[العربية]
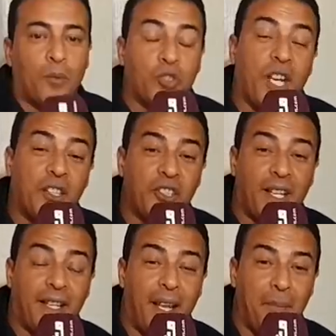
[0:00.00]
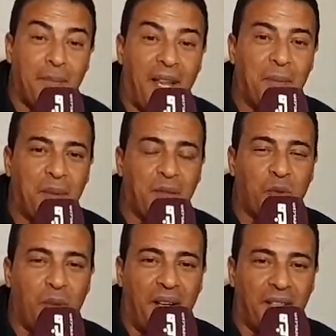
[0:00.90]
مشاهدينا الكرام مرحبا
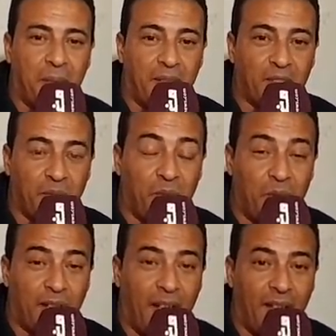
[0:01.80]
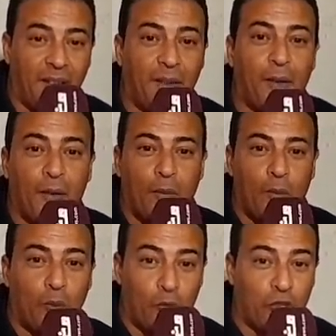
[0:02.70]
بكم معنا مرة أخرى
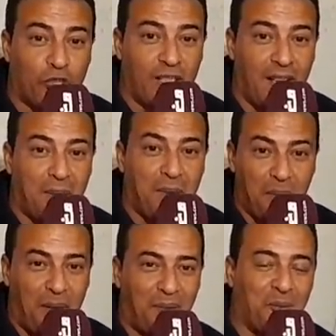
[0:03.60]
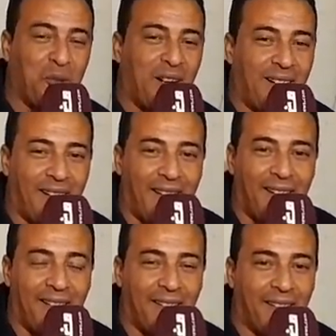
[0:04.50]
مجلبة مع الفقراء
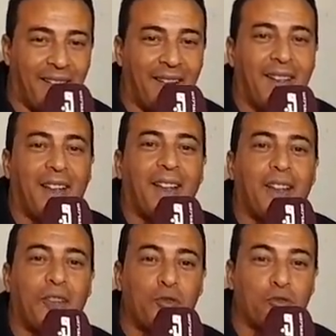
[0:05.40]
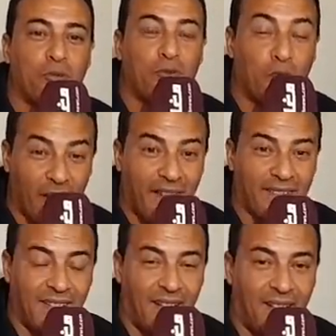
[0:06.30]
غادي نشوفوا
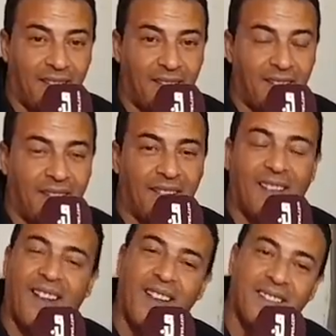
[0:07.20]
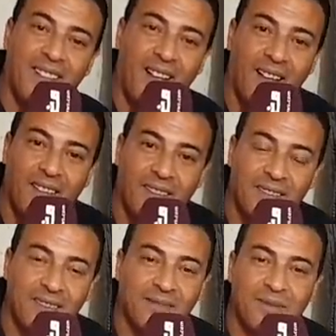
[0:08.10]
راضية راضية
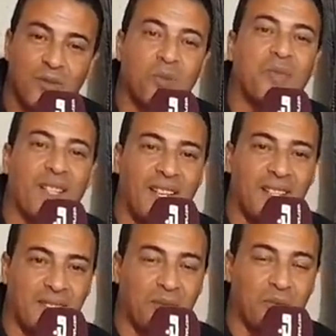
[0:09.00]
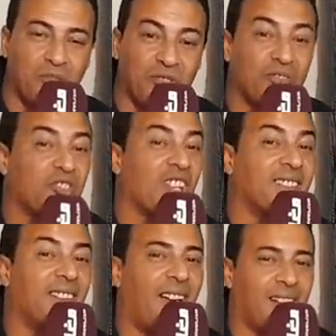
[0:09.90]
توفى لها الزوج
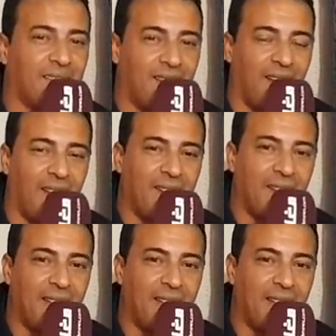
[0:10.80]
شادة حق الله